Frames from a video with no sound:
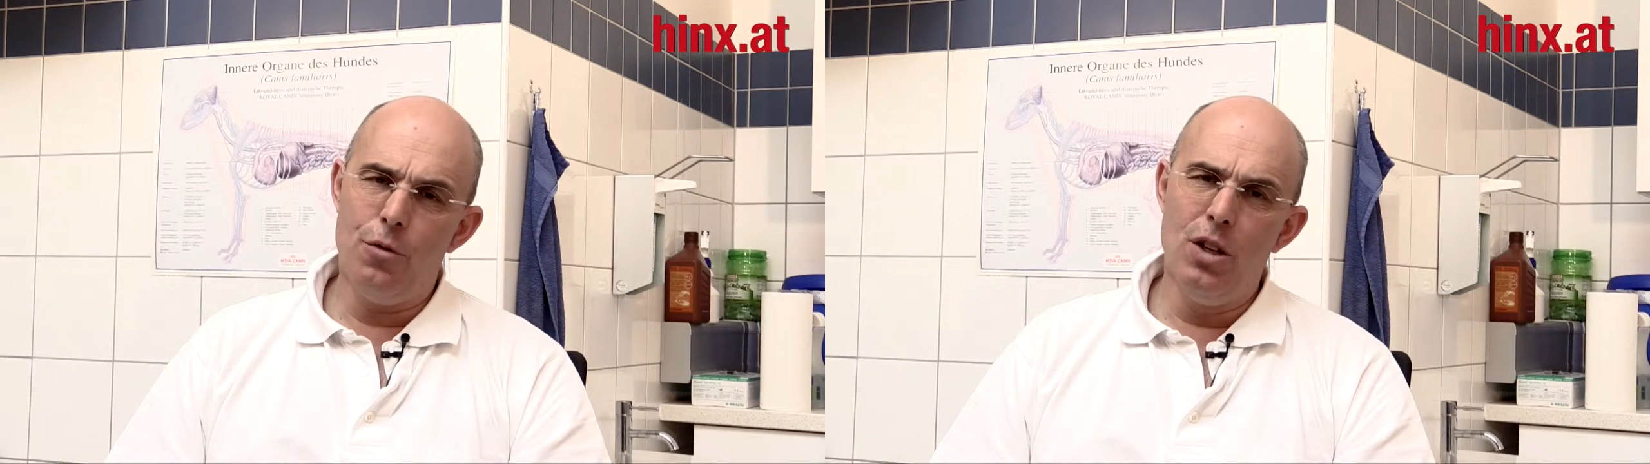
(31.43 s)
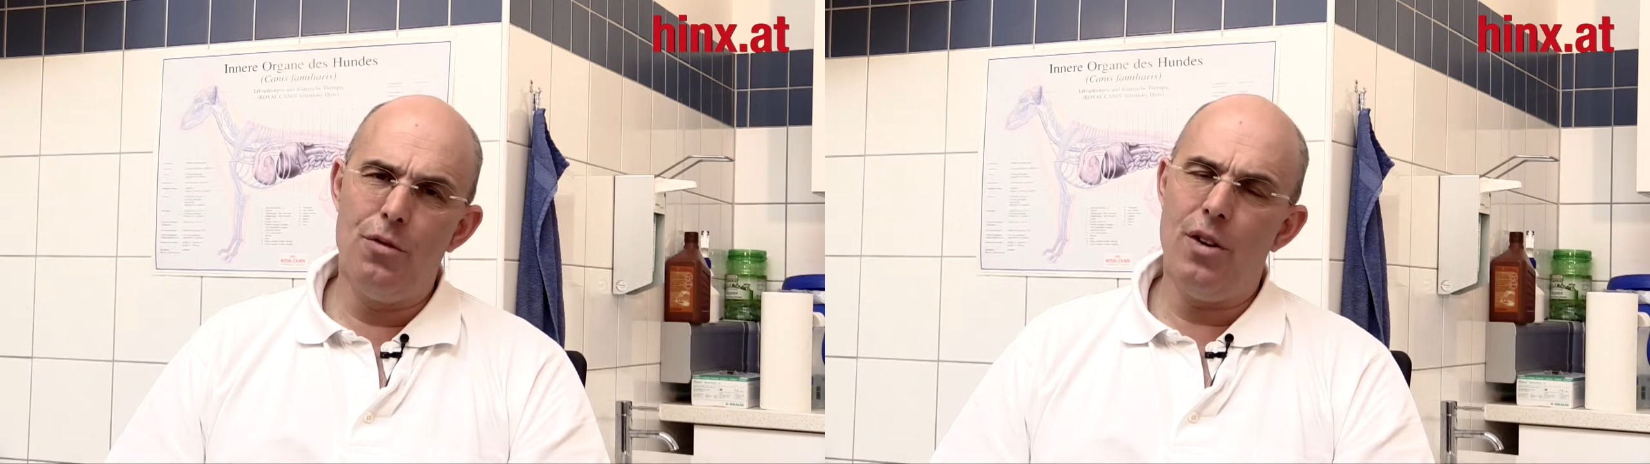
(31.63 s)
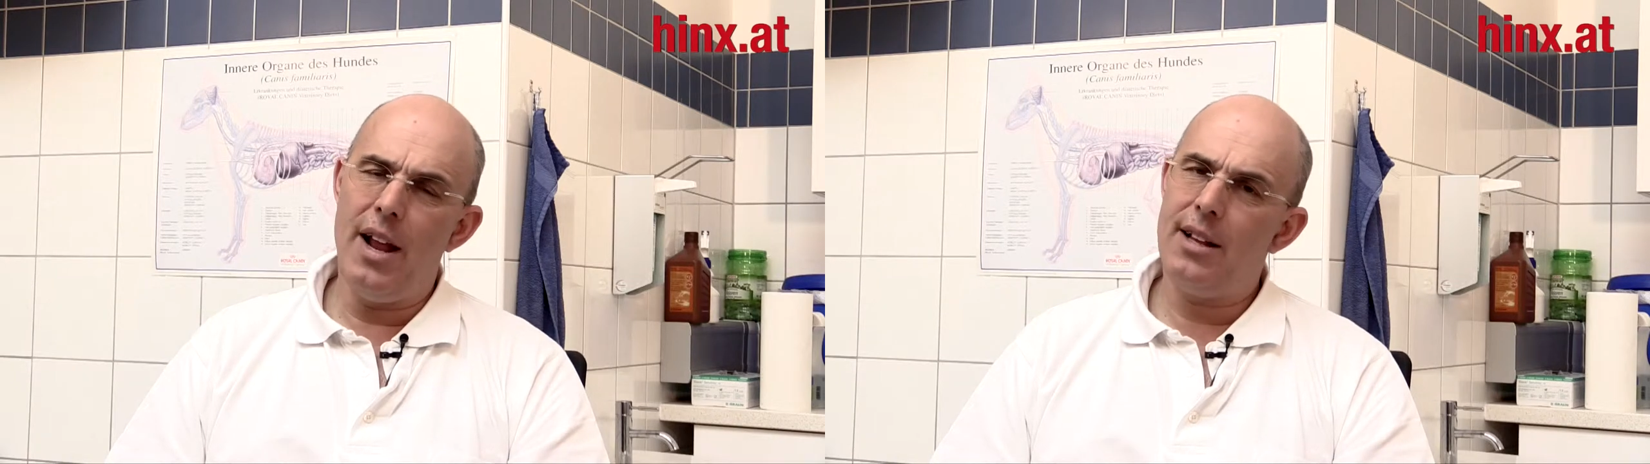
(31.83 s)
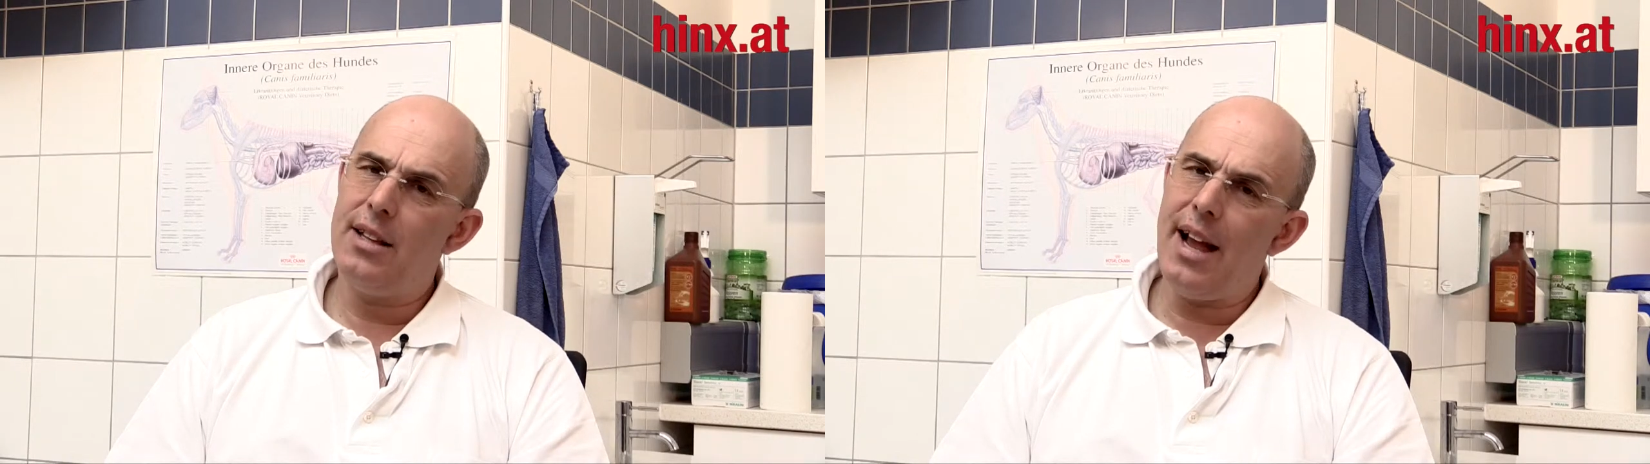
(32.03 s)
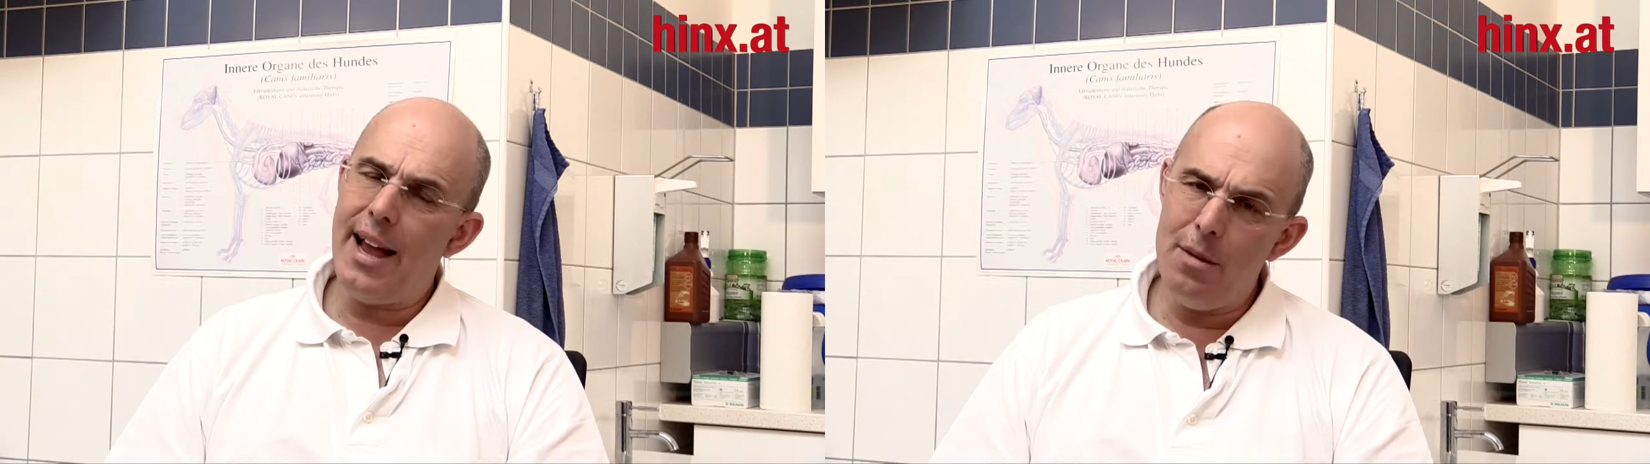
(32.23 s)
Würde ich
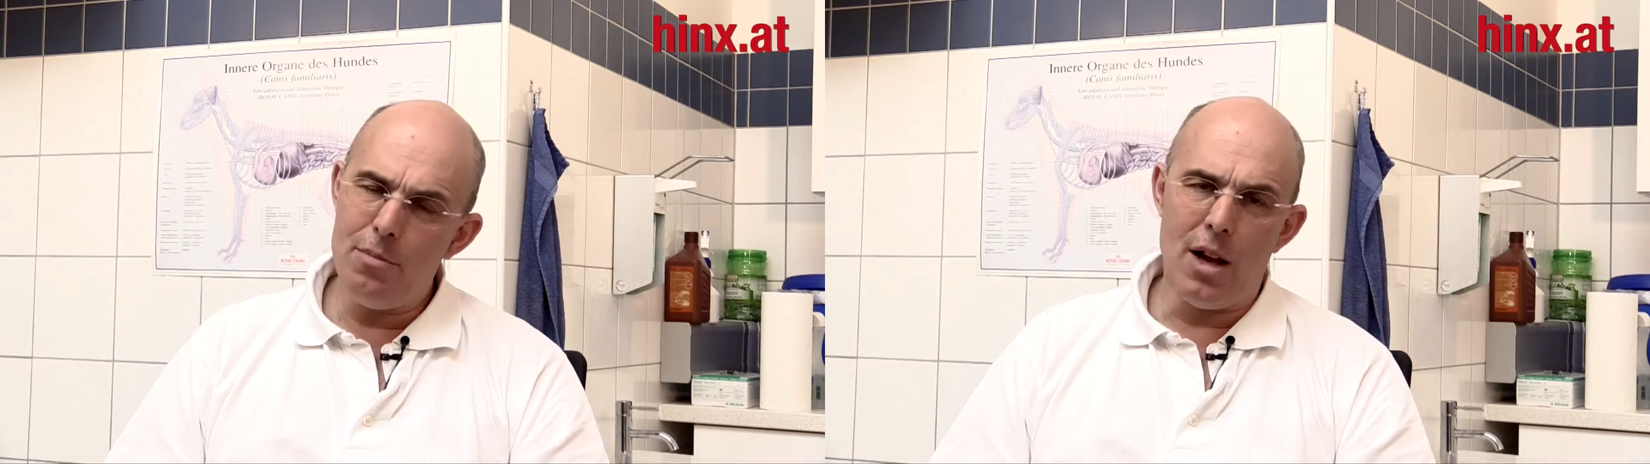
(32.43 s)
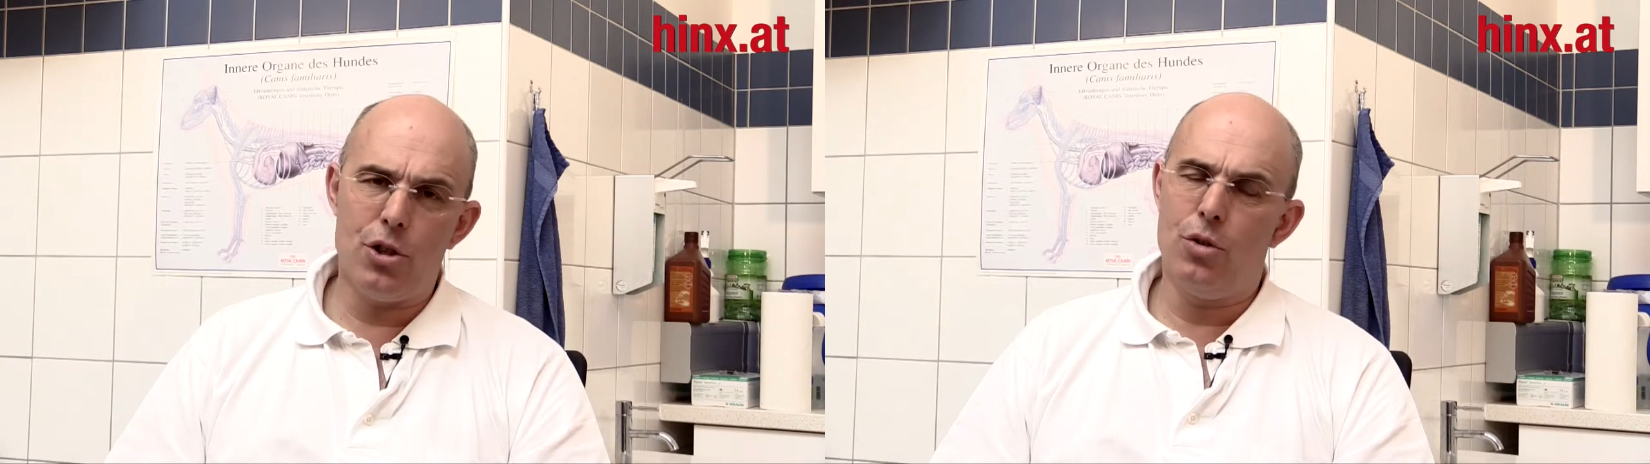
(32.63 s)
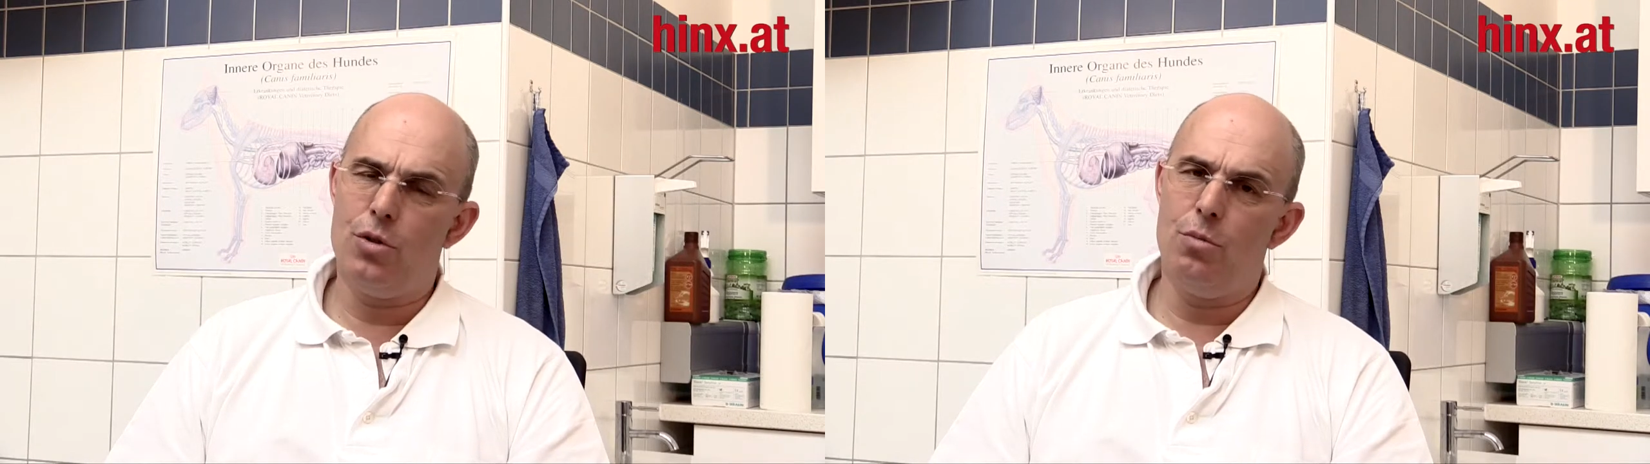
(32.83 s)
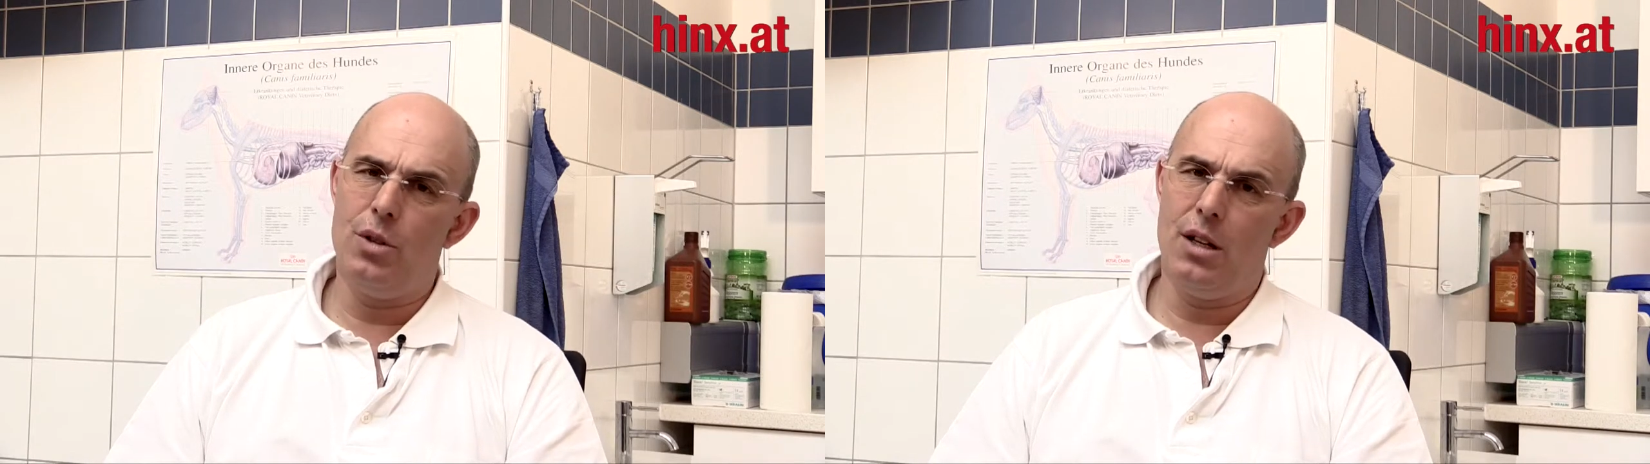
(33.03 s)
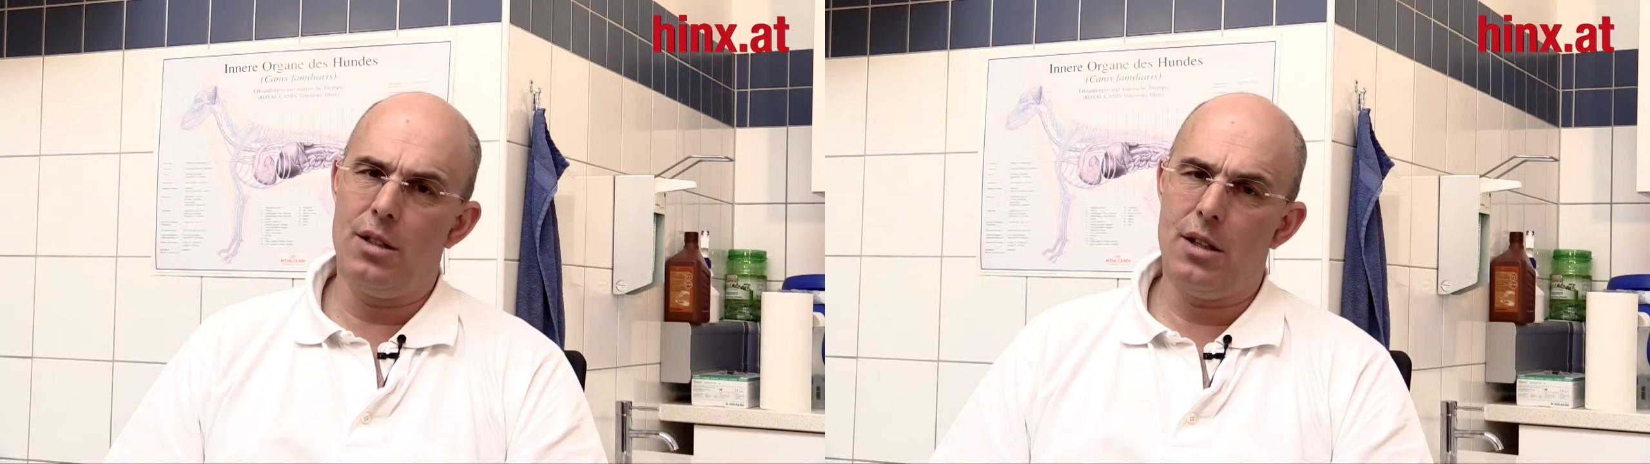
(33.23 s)
vielleicht nach einem Tag schon zum
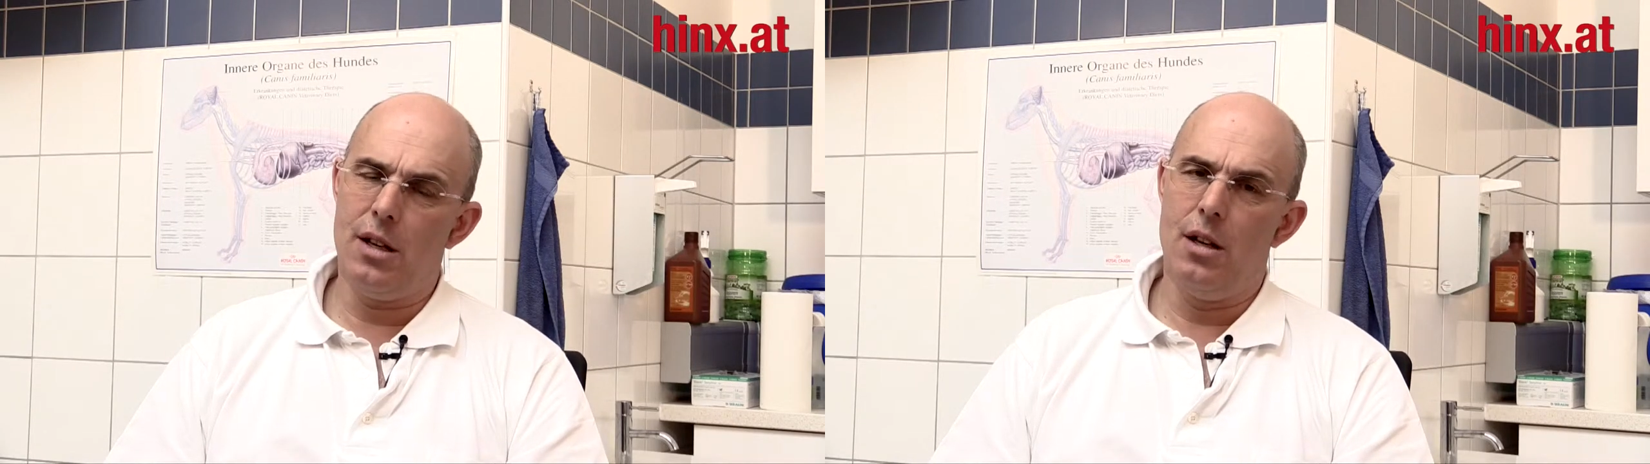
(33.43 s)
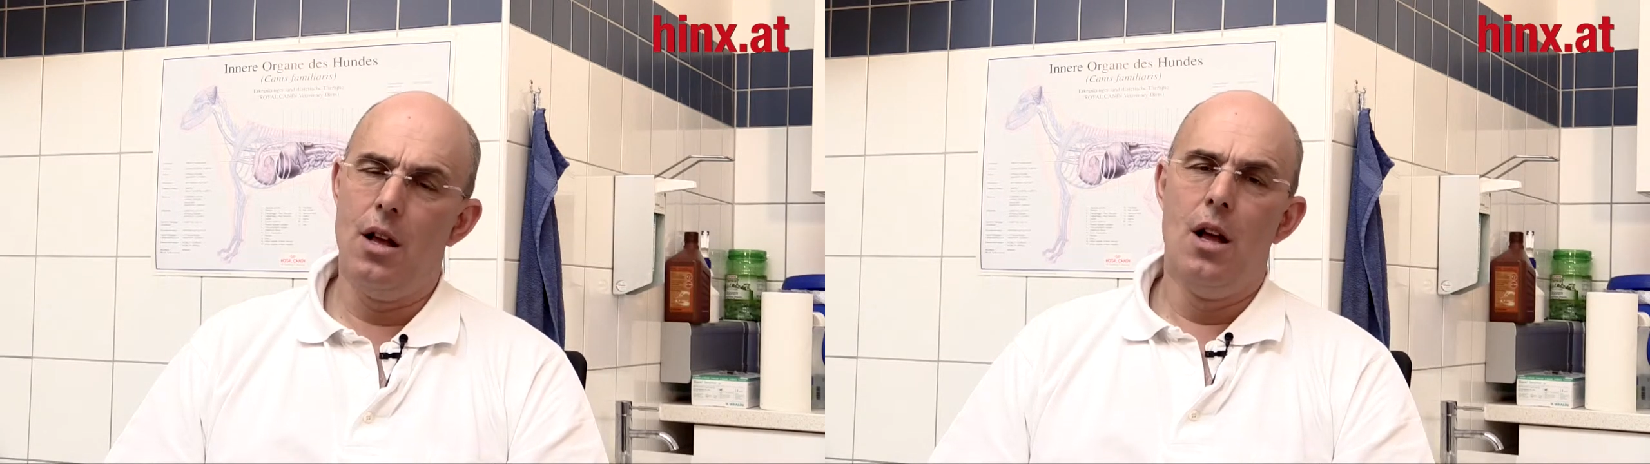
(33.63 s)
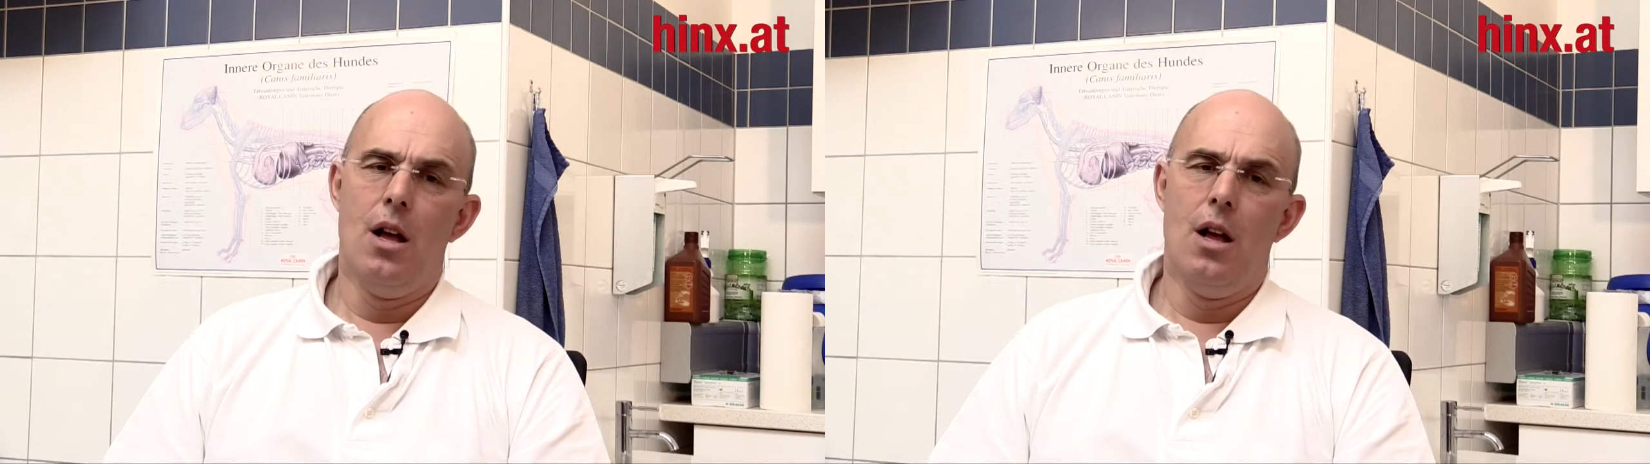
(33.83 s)
Tierarzt gehen.